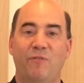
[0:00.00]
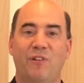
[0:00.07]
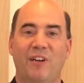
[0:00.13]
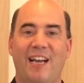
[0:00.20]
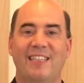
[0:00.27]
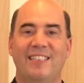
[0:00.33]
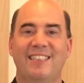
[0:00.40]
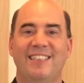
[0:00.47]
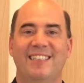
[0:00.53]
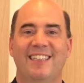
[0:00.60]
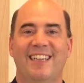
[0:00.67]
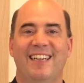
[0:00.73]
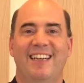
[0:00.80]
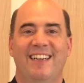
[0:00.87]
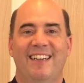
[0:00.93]
vergessen?
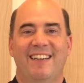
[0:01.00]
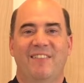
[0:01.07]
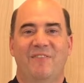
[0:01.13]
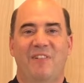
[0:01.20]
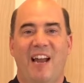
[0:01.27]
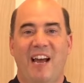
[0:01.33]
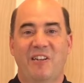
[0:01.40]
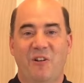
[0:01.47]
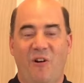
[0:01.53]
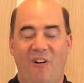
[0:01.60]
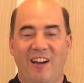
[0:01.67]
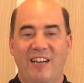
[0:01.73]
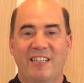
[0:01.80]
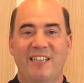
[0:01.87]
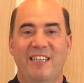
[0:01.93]
Vielleicht
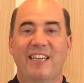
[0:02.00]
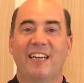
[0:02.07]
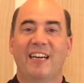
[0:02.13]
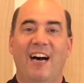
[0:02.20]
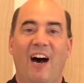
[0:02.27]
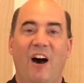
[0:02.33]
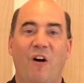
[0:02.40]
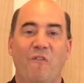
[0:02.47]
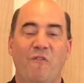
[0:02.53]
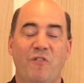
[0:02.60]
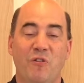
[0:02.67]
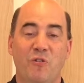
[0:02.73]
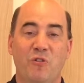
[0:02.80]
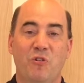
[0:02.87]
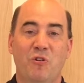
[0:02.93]
euch, die ihr auf
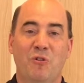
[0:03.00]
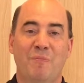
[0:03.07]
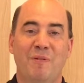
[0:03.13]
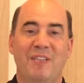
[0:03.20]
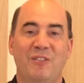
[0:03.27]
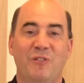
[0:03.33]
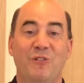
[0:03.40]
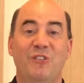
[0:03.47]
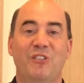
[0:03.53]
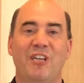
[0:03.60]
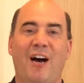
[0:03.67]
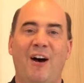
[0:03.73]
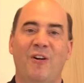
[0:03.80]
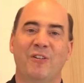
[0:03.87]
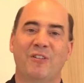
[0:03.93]
YouTube
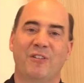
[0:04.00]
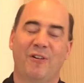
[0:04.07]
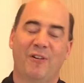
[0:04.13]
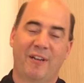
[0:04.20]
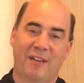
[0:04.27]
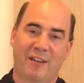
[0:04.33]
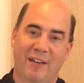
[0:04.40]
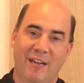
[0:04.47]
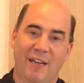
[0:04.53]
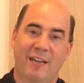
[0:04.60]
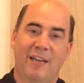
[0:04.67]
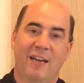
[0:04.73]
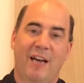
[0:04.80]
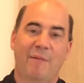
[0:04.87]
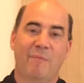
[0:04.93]
zuschaut und
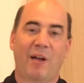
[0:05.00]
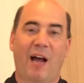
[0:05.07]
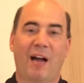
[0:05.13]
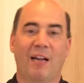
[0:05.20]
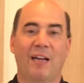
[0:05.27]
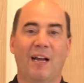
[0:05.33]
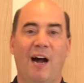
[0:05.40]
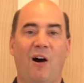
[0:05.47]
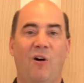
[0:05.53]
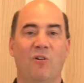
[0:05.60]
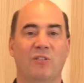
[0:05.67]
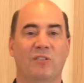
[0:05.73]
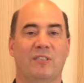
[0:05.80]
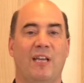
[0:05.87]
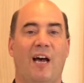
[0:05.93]
im
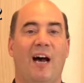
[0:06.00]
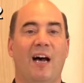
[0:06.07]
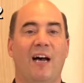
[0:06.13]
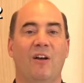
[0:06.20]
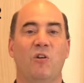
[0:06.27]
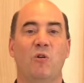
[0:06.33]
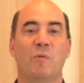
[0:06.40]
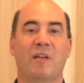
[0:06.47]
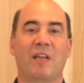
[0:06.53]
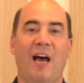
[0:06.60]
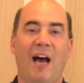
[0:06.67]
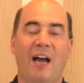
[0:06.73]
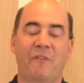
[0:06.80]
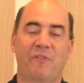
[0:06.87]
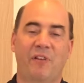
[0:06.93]
Krankenhaus, da
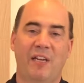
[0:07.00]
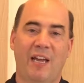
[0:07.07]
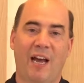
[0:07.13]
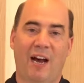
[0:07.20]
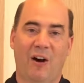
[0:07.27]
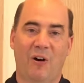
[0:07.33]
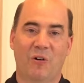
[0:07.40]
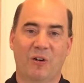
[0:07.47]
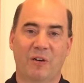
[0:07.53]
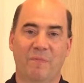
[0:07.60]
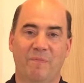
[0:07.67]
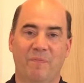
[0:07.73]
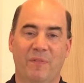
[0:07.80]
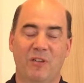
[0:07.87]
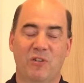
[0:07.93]
übertragen wir ja auch.
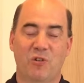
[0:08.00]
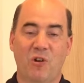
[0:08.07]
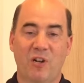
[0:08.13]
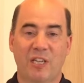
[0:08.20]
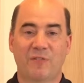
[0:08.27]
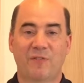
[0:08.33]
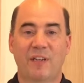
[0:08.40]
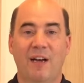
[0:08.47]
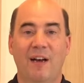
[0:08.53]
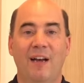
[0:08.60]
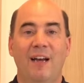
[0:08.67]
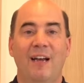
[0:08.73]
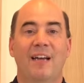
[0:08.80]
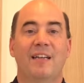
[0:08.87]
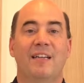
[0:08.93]
Schön, dass wir
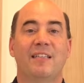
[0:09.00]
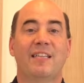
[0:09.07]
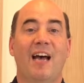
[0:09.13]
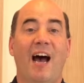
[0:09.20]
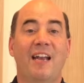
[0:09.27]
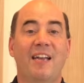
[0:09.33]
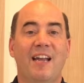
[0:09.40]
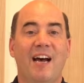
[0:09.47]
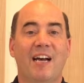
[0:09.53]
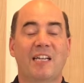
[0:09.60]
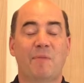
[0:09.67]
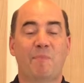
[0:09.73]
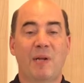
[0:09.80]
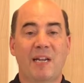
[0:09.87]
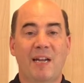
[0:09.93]
diese Andacht
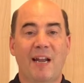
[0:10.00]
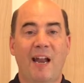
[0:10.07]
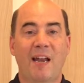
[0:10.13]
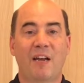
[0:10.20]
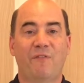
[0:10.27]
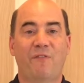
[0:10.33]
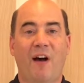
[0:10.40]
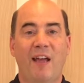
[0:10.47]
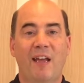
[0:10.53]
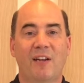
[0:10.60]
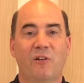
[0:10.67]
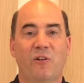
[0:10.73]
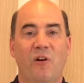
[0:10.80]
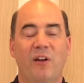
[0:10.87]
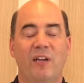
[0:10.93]
miteinander feiern
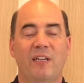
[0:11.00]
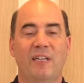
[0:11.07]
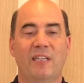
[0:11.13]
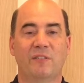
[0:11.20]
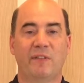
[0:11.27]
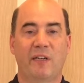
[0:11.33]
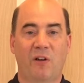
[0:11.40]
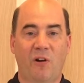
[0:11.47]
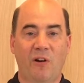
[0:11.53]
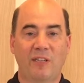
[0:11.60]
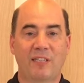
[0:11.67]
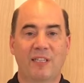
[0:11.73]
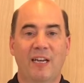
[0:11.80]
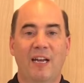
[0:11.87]
können, dass wir Gott